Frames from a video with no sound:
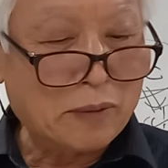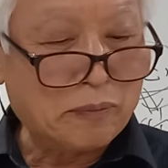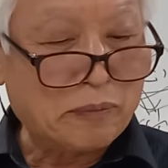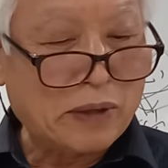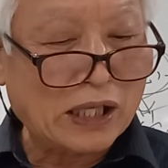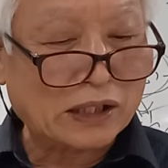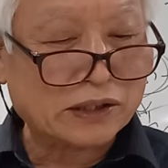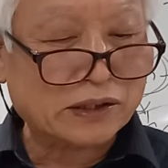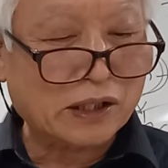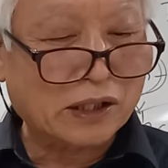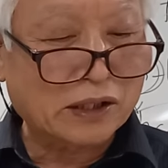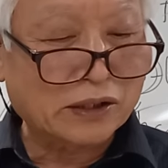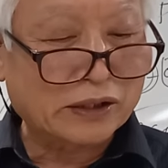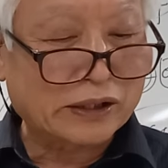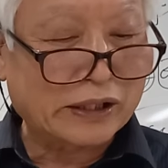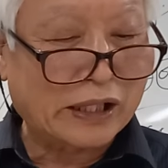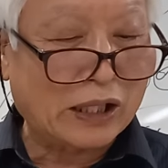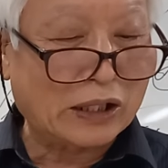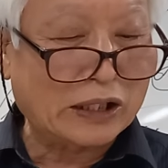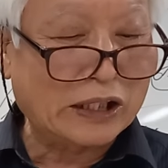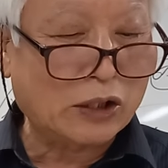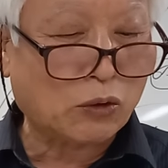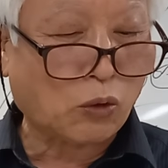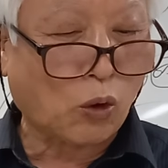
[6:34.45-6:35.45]

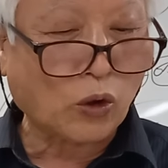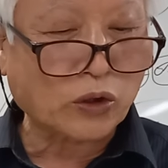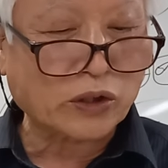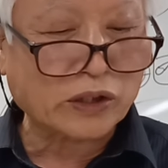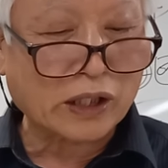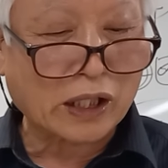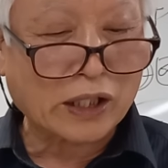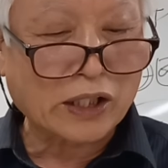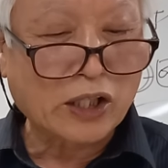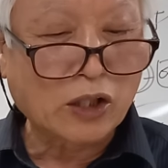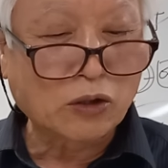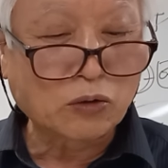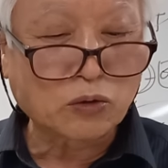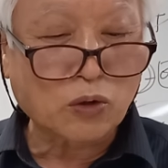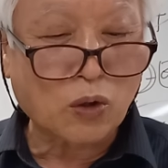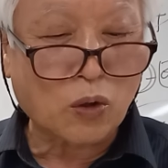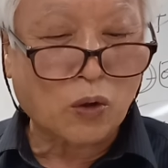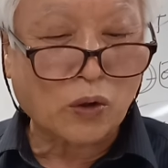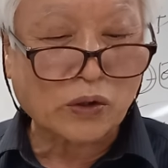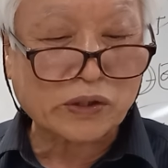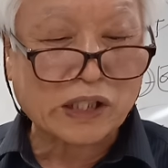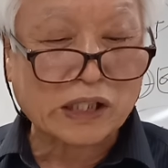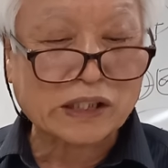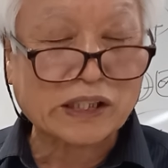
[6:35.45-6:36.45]
백성들의 이 곧자는 연고
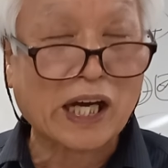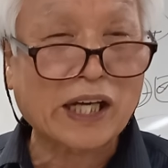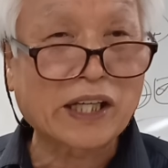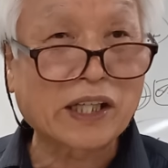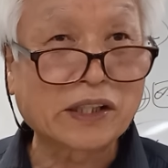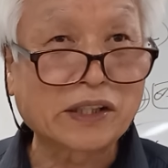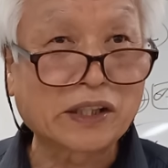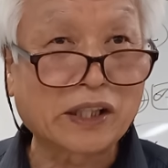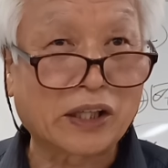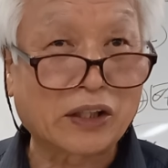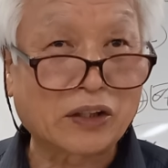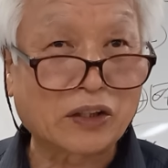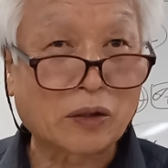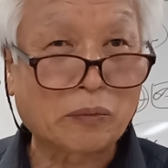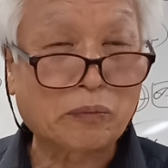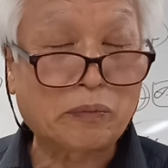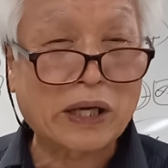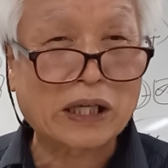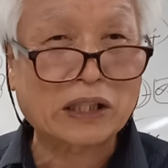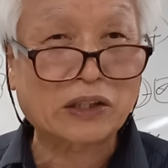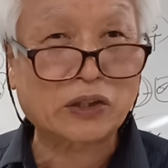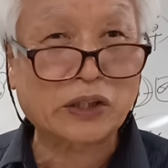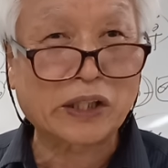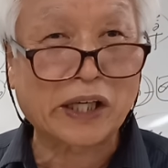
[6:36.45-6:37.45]
곧자 사연들이죠.
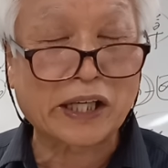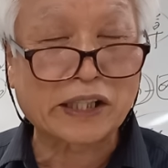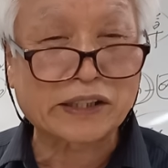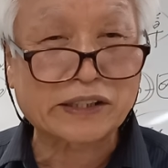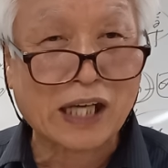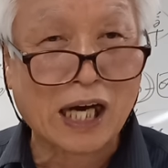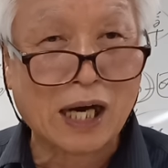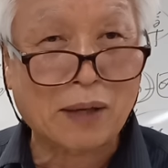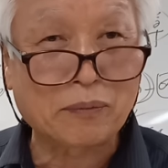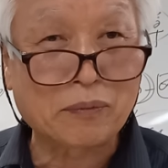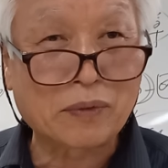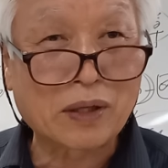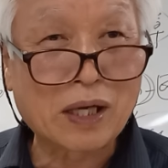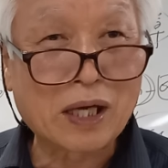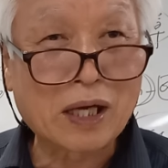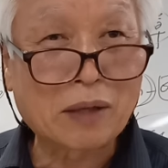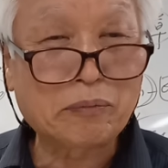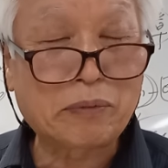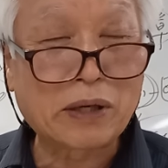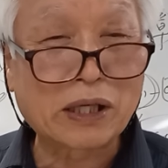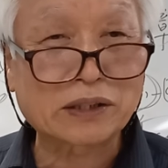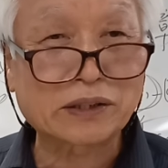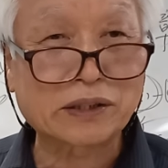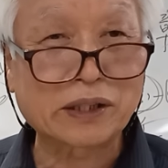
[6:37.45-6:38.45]
백성의 삶,
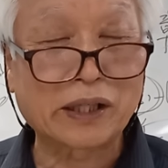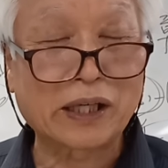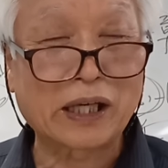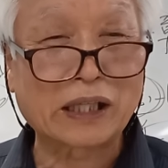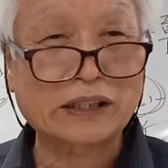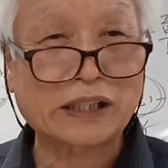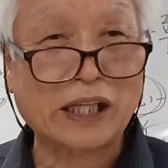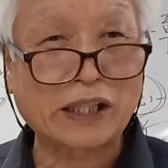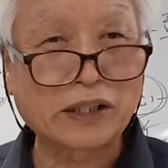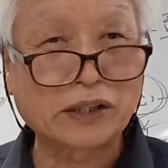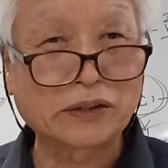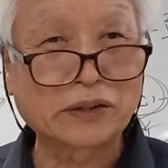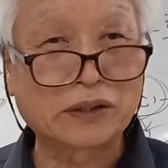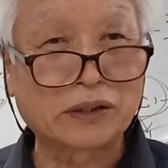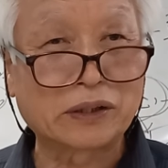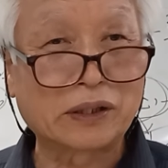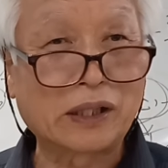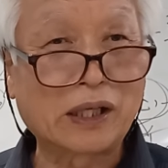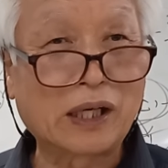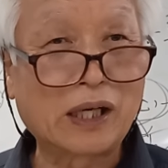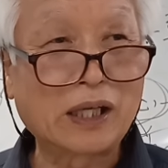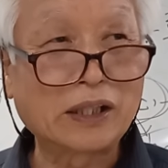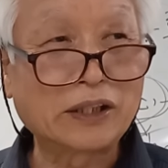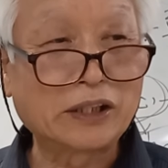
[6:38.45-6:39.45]
백성의
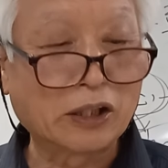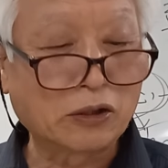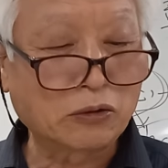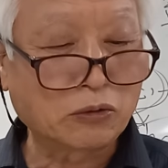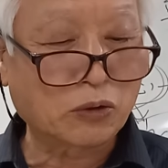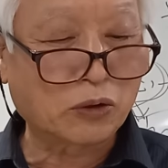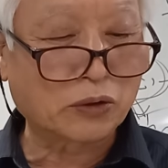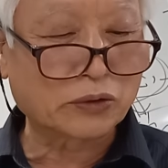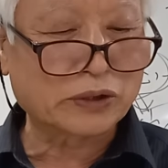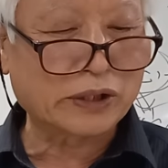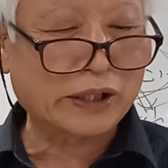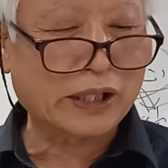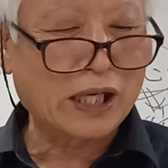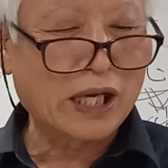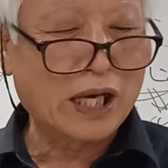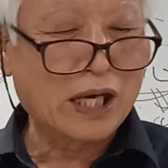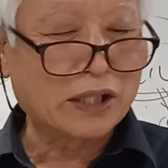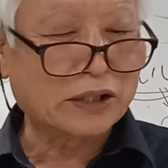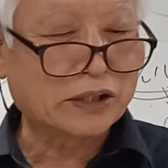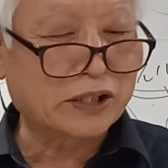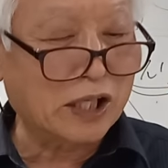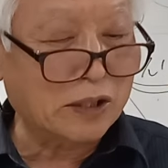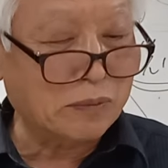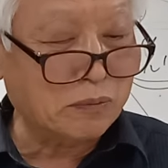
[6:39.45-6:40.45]
사연들, 연고들이
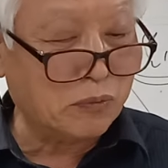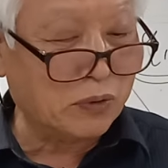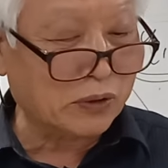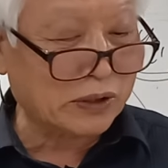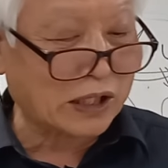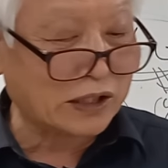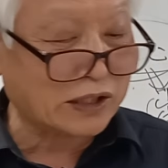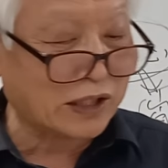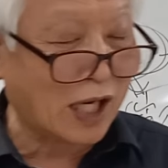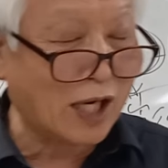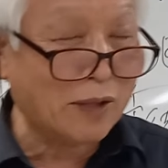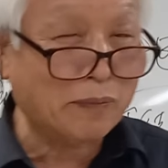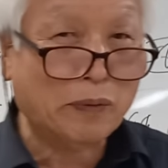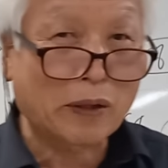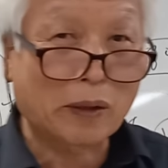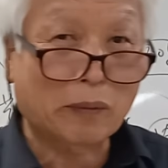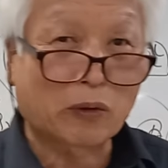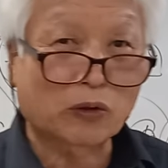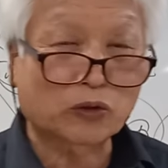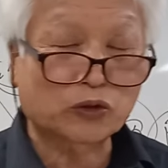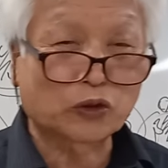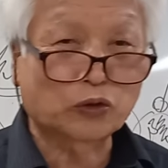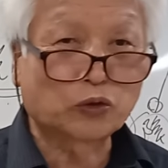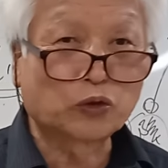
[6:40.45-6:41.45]
전부 다
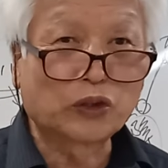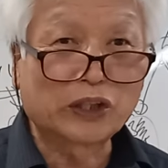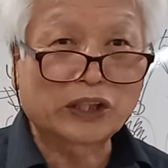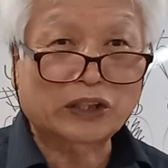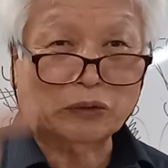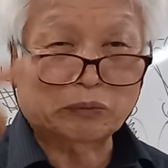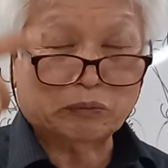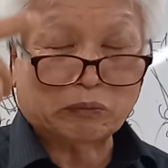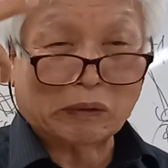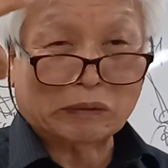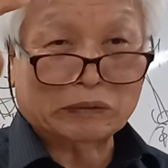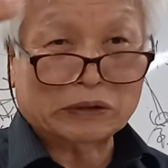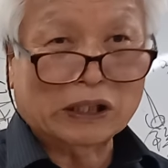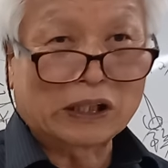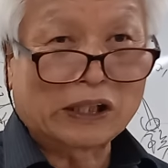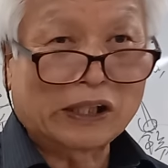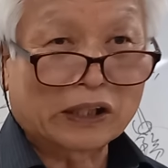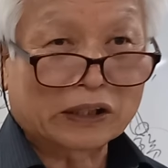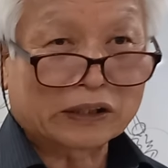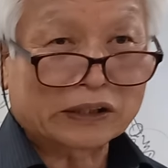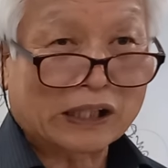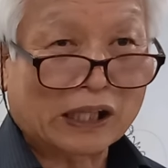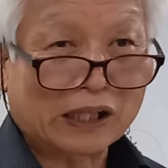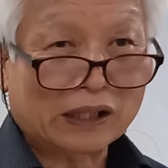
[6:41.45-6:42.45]
살펴볼 수 있는 눈이 좀
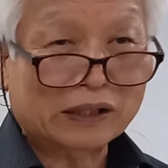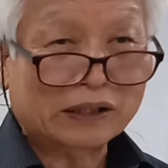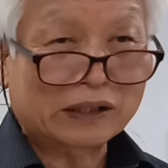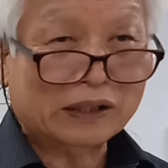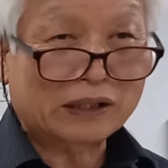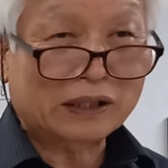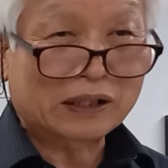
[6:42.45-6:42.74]
열려 그냥.